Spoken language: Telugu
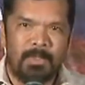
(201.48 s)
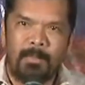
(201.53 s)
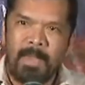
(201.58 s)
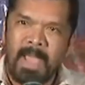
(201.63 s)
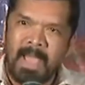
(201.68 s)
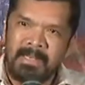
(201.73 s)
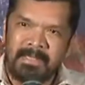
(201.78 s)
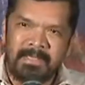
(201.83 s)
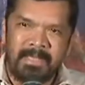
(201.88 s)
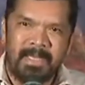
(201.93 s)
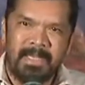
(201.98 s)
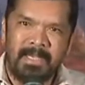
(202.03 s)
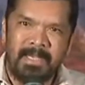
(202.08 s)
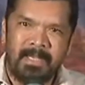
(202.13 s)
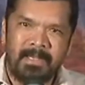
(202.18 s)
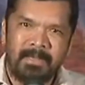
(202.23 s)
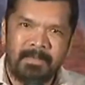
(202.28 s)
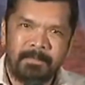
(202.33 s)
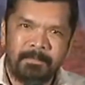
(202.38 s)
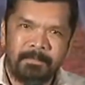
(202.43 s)
నుంచి బ్యాన్
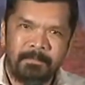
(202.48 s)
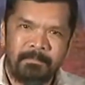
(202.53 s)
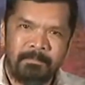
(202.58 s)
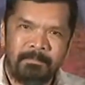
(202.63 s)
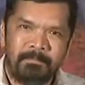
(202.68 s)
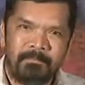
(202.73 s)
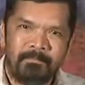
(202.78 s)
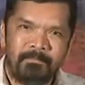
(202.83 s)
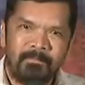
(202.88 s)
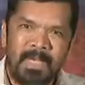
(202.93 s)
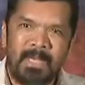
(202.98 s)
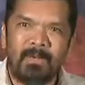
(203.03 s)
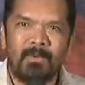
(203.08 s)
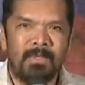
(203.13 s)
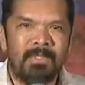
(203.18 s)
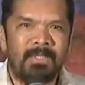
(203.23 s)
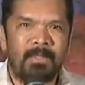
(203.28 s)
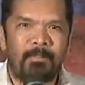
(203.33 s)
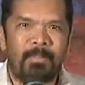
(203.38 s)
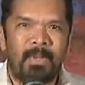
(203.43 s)
చేయండి అని
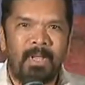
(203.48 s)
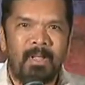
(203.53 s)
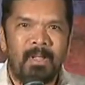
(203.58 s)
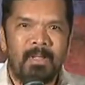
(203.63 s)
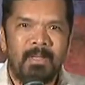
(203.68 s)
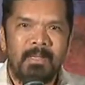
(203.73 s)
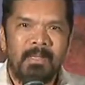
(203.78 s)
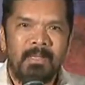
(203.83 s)
కూడా చెప్పాను